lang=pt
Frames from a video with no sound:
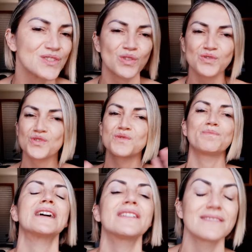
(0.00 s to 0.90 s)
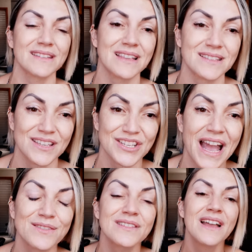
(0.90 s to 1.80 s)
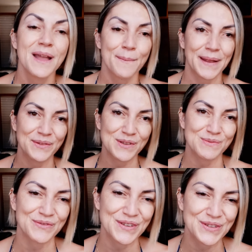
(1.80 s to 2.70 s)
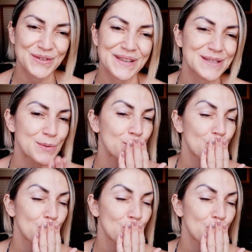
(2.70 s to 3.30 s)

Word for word: todos os planos desejados para 2022.